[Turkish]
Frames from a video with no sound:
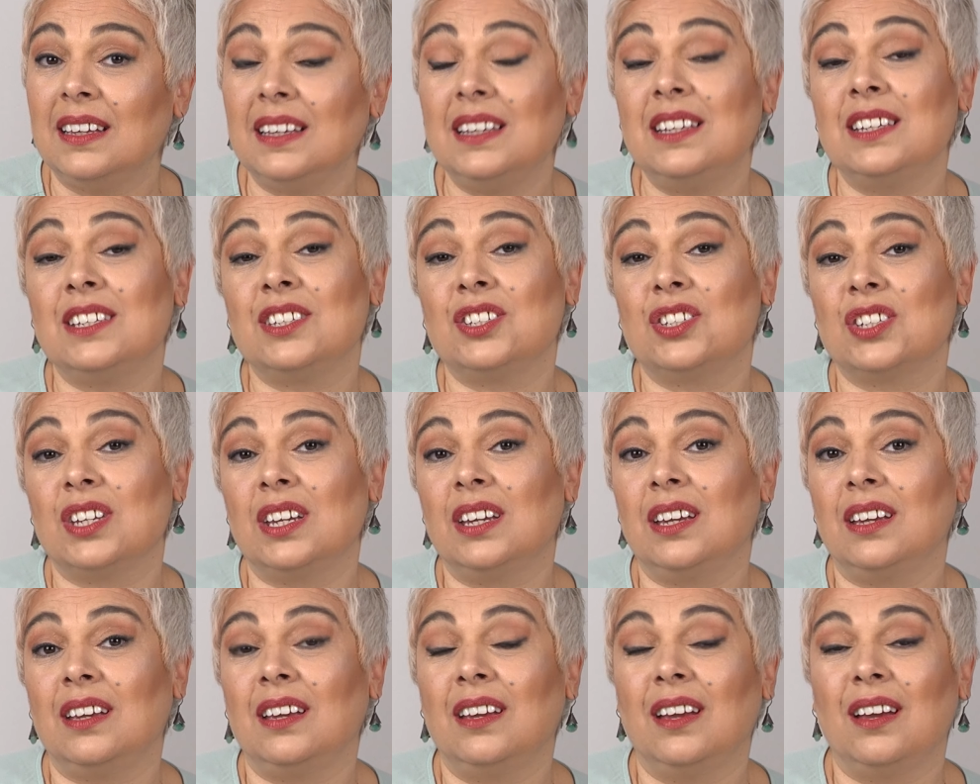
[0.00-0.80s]

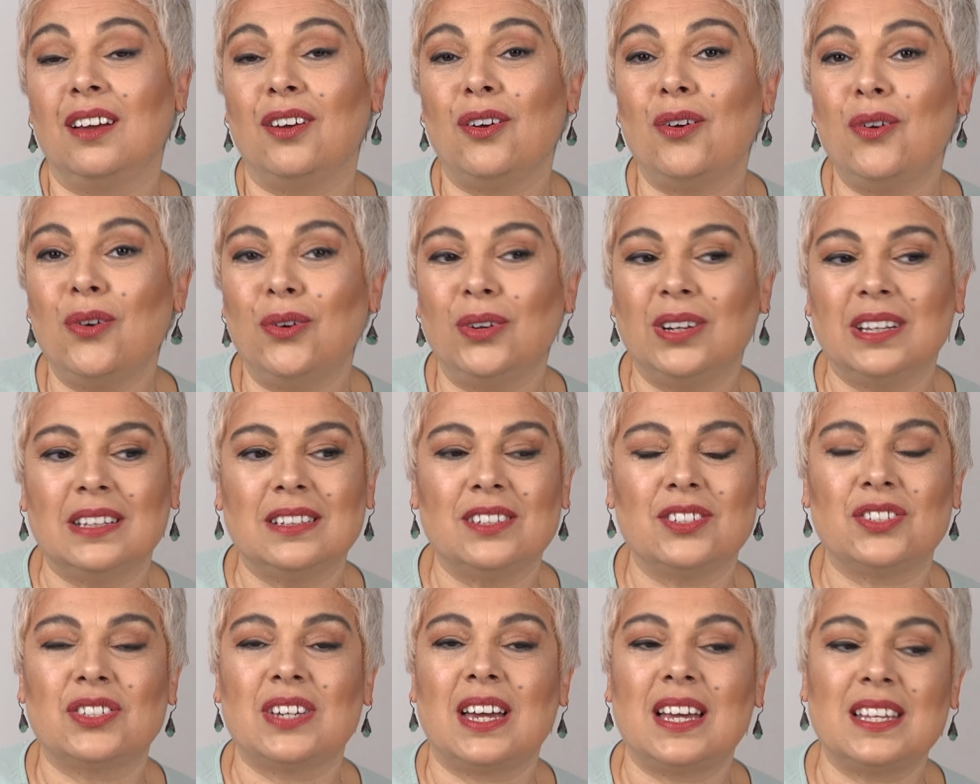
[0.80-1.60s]
iyice
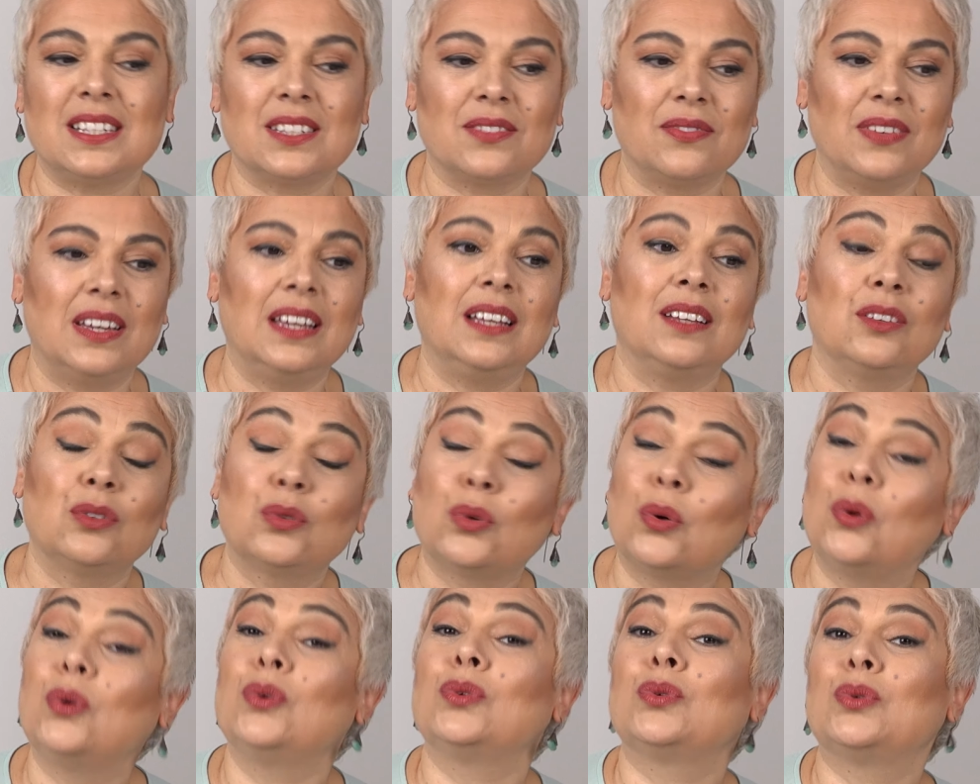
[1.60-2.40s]
öğreneceğiz ve
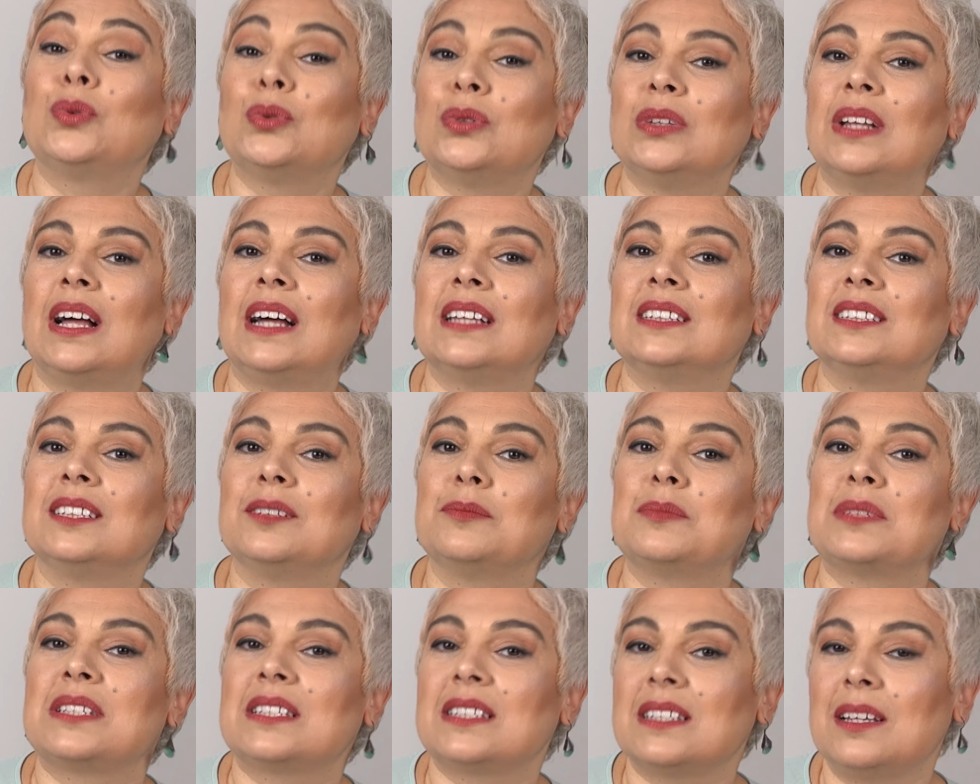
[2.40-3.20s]
doğru
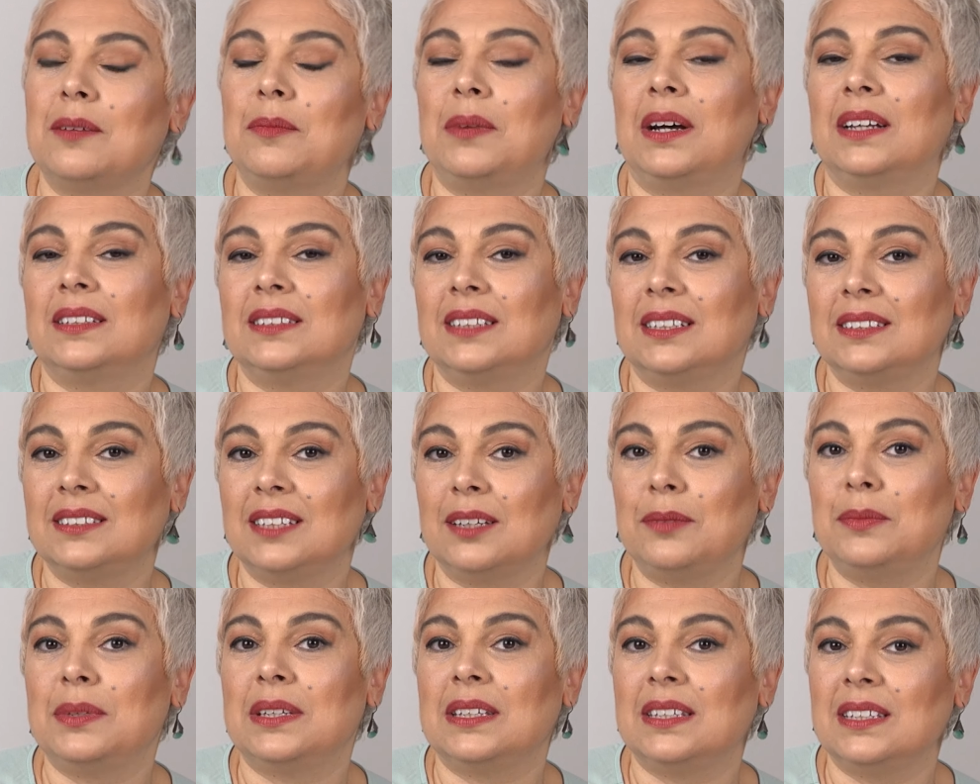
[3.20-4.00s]
kullandığımız zaman da
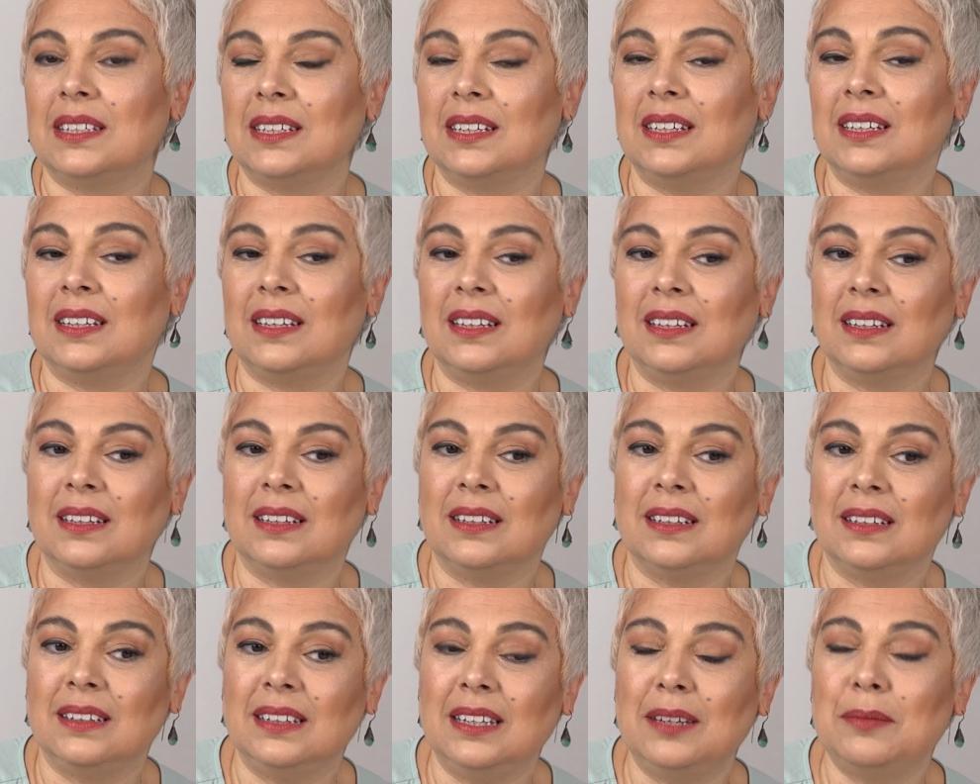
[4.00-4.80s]
tabii ki
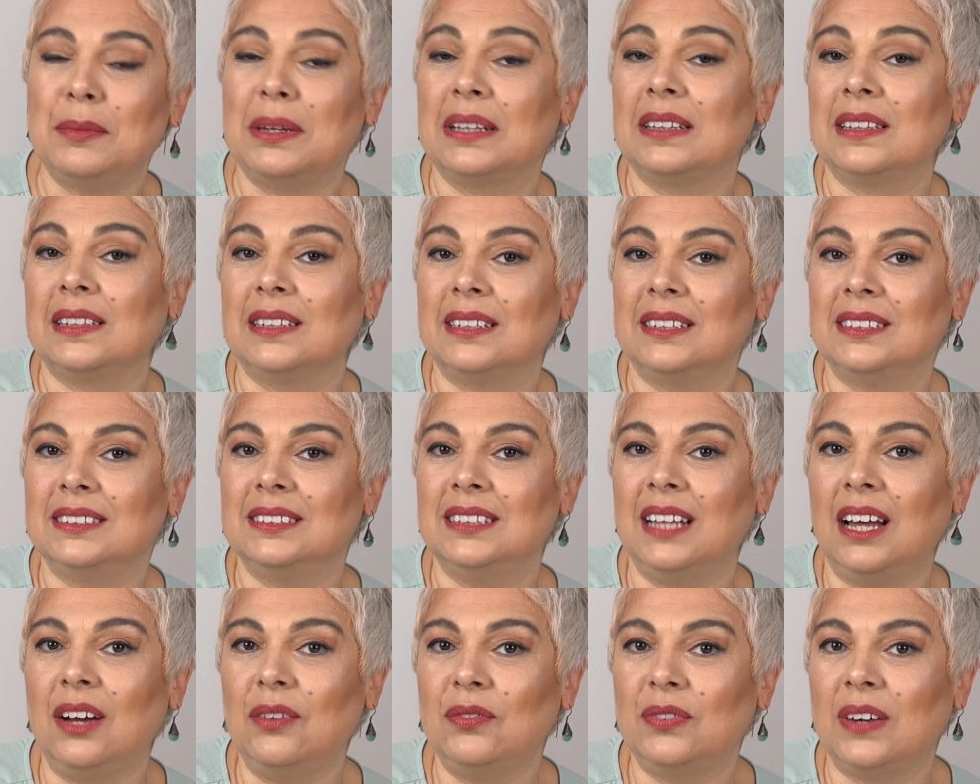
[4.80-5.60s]
e,
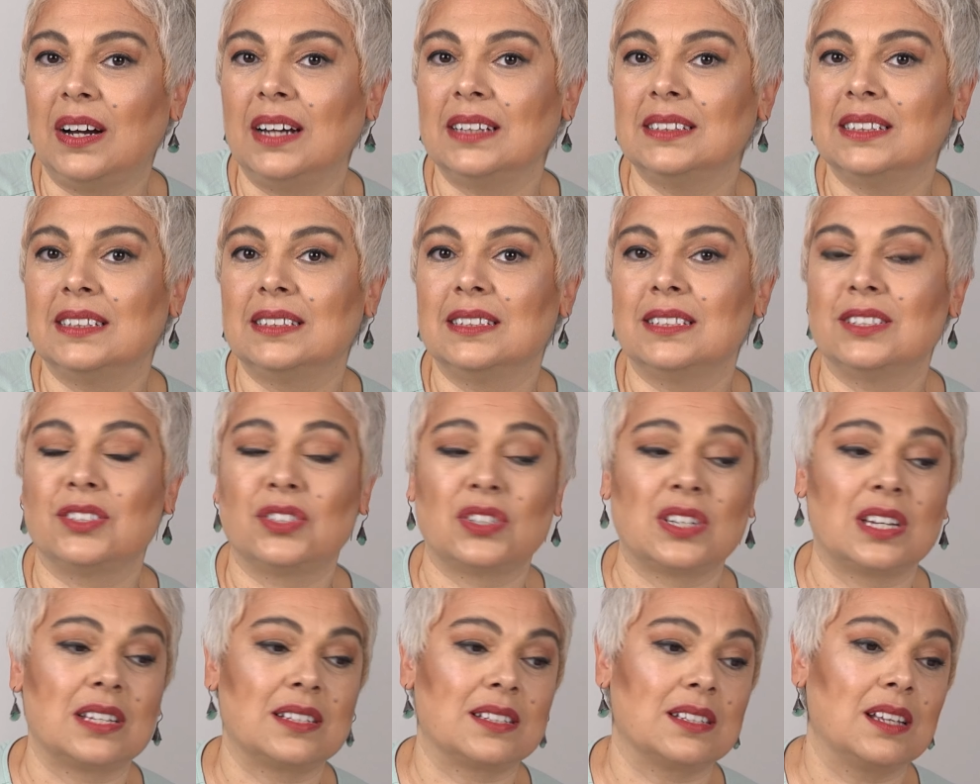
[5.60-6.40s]
nimetlerinden
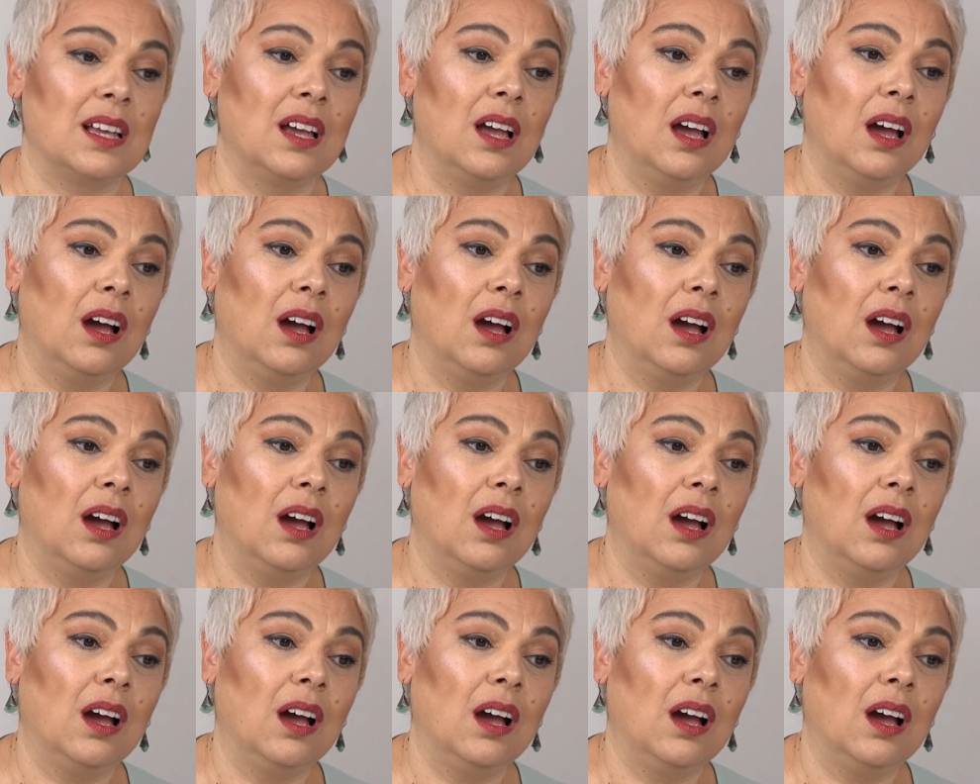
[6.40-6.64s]
faydalanacağız.